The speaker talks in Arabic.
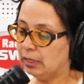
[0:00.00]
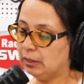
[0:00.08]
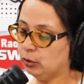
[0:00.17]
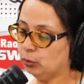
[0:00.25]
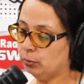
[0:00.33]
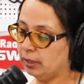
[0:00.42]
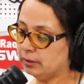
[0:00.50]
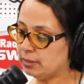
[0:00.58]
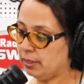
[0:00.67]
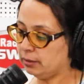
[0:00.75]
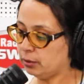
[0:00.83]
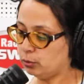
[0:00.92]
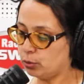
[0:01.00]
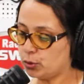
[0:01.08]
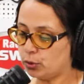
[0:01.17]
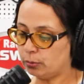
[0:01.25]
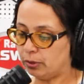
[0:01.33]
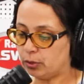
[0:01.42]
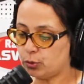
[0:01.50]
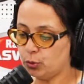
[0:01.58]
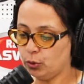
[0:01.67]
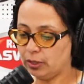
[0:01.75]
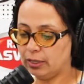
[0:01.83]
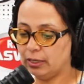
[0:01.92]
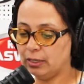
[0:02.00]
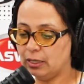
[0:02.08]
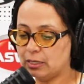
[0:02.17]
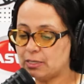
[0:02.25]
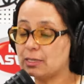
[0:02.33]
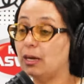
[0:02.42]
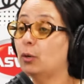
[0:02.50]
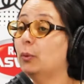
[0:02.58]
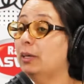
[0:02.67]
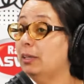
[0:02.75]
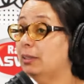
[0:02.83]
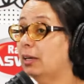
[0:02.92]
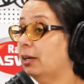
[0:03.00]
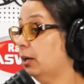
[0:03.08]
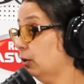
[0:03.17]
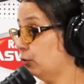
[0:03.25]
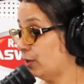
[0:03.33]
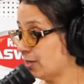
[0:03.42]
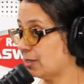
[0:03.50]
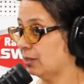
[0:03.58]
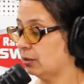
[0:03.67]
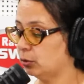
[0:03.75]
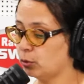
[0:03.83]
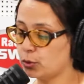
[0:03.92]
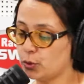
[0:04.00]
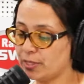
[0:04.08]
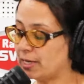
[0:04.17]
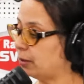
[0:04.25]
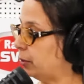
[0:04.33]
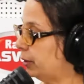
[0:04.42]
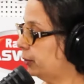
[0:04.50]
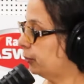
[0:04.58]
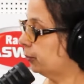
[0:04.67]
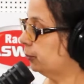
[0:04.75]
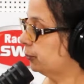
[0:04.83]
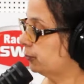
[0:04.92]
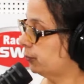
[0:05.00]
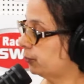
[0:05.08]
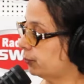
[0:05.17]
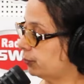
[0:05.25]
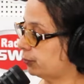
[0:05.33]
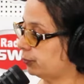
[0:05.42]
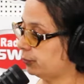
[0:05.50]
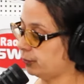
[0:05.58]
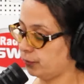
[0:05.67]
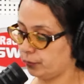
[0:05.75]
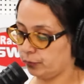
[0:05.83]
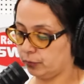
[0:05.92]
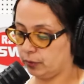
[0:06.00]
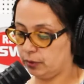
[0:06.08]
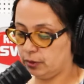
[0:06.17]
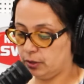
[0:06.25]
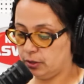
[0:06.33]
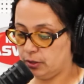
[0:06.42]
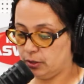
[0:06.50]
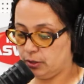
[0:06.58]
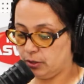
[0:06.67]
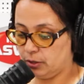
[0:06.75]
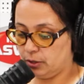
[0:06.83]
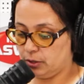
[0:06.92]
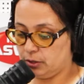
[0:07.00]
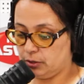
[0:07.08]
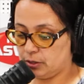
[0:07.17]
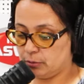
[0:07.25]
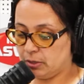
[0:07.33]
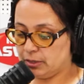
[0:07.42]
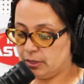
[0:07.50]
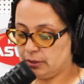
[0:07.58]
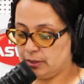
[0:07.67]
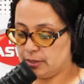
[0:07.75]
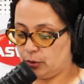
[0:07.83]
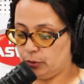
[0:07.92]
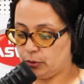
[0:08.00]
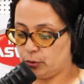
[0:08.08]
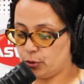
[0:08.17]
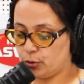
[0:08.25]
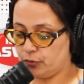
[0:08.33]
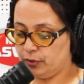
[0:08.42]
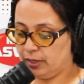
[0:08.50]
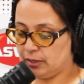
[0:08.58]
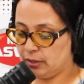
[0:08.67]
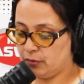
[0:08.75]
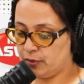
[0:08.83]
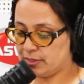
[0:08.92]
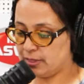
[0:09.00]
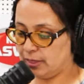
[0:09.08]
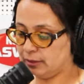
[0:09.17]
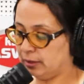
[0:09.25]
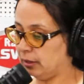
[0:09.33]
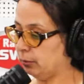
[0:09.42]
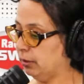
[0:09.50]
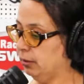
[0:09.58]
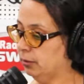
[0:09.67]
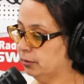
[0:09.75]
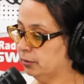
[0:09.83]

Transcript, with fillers: اليوم غادي يتحدث دكتور معتوق على التعويض على الفصل دكتور السلام عليكم وعليكم السلام ورحمه الله تعالى وبركاته اذا ماذا عن التعويض دكتور في حاله الفصل عن العمل